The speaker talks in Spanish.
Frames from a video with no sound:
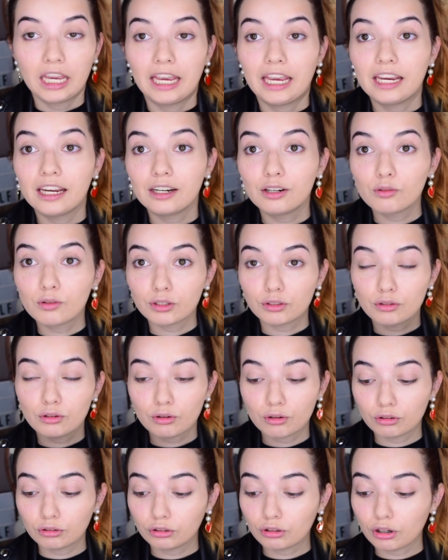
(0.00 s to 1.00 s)
En
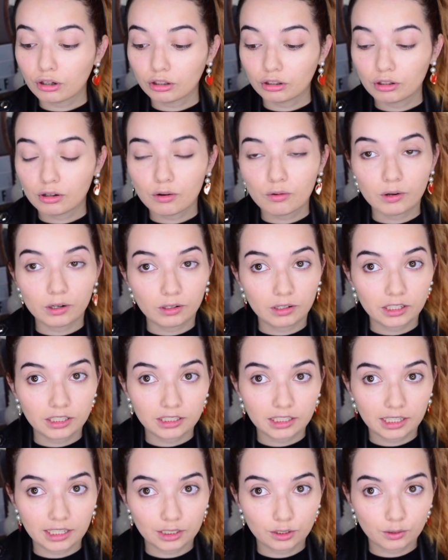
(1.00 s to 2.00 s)
nuestro contorno, bueno, en
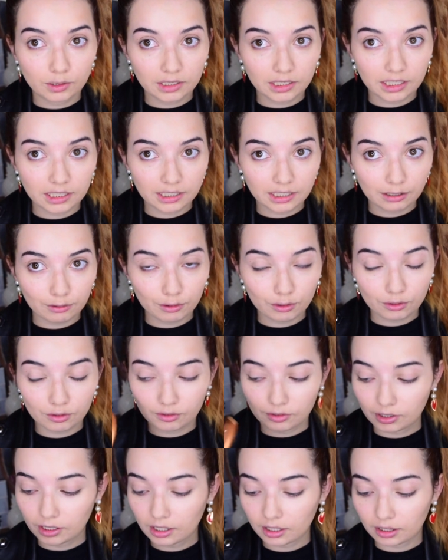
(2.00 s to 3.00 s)
este caso va a ser este
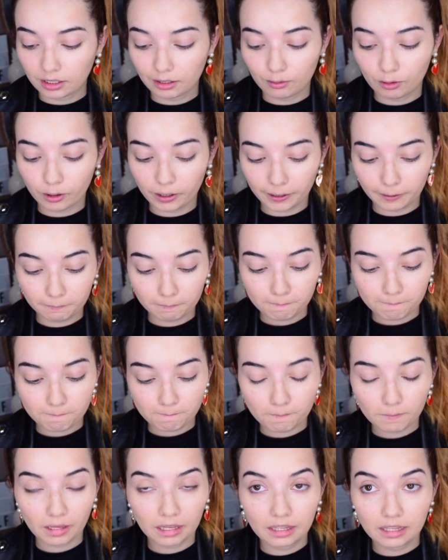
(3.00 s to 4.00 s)
bronzer de bogué
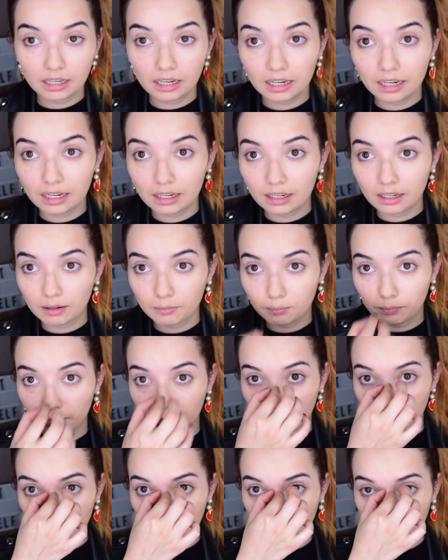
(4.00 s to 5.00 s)
Y
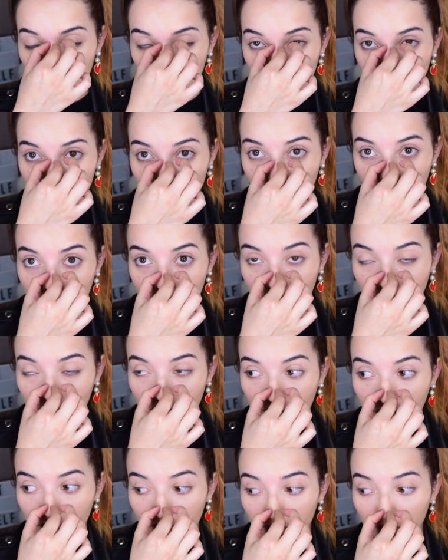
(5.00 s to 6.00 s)
hagamos la
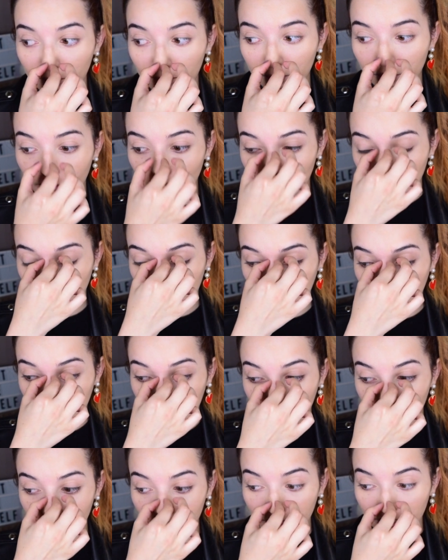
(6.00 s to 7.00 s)
línea
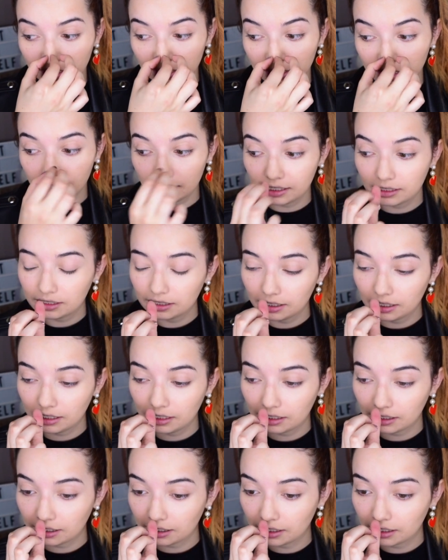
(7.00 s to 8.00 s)
perfecta de la nariz
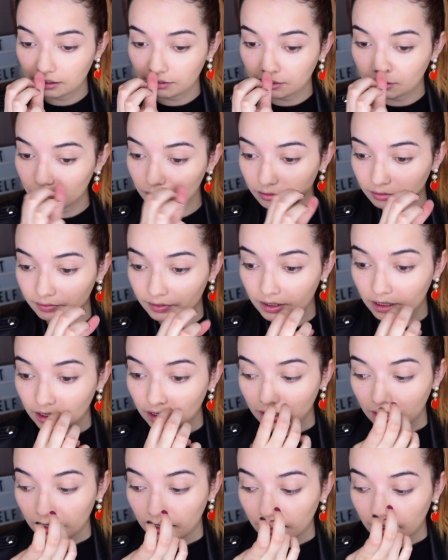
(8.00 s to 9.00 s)
y aquí abajo.
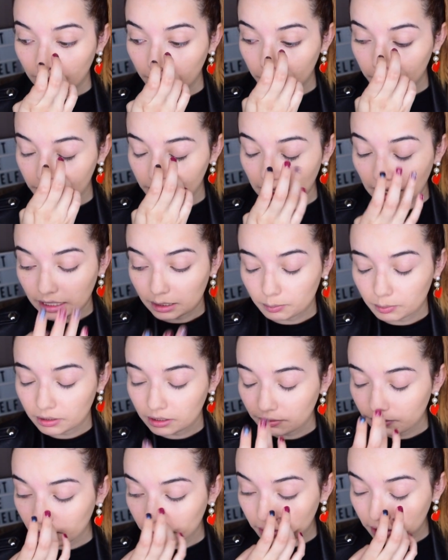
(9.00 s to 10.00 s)
Y pues ya después
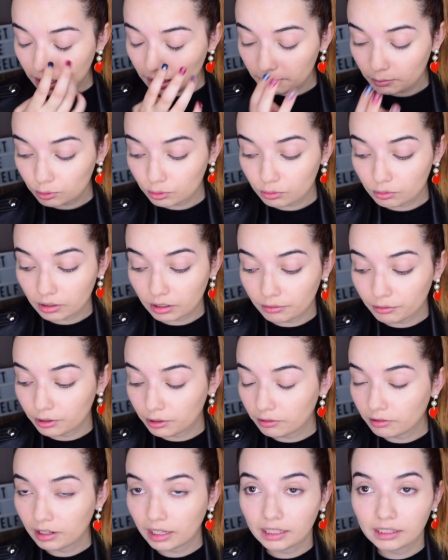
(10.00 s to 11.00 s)
difuminemos con una
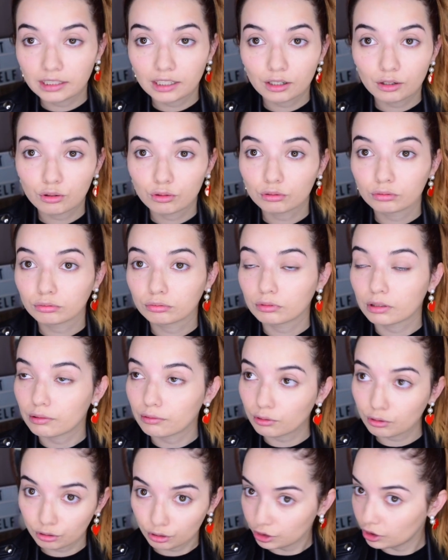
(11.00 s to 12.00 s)
beauty blender, con una
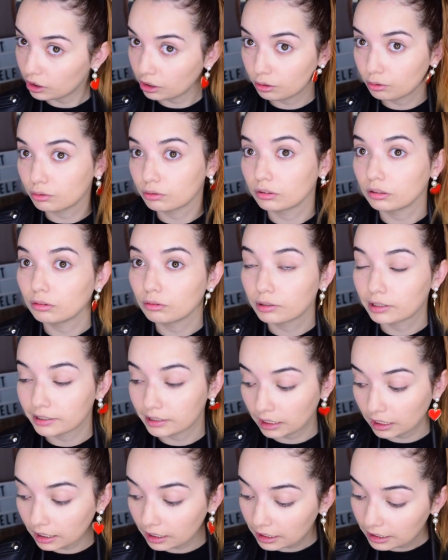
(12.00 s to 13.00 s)
brocha, con lo que
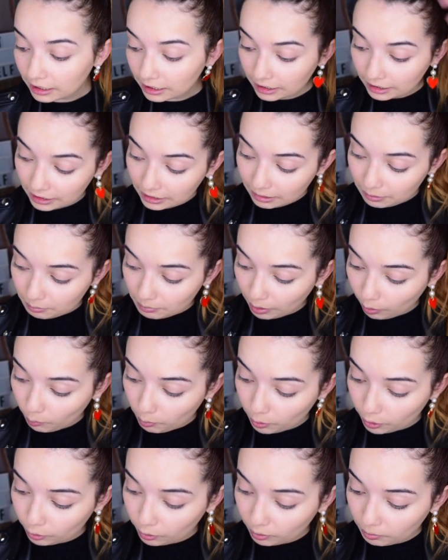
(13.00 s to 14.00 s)
sea. Me da un
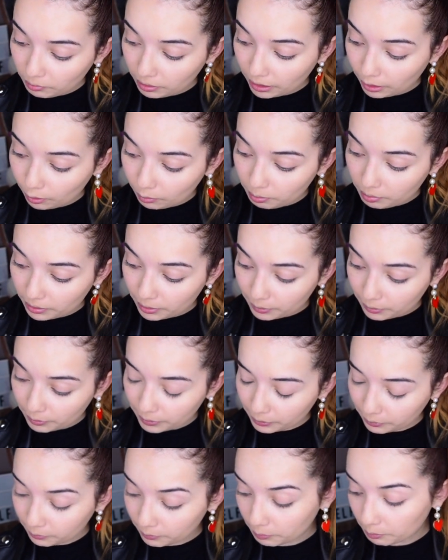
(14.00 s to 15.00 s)
poquito de miedo, pero
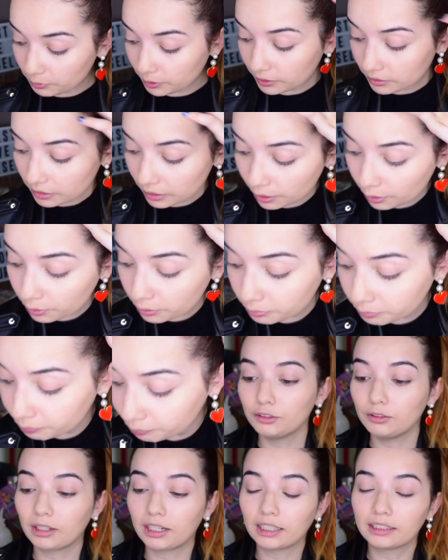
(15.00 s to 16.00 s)
bueno, vamos a hacerlo.
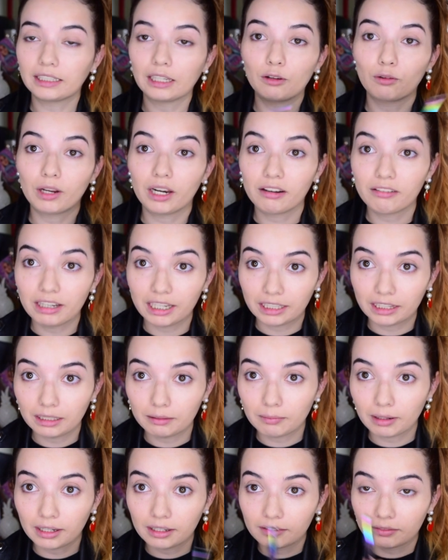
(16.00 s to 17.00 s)
Yo acá tengo a la
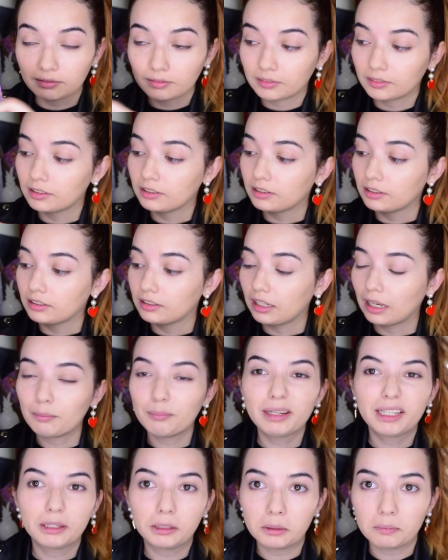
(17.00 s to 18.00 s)
víctima,
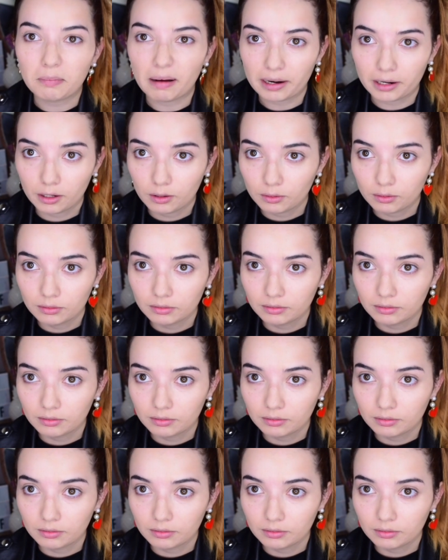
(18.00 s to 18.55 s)
al victimario.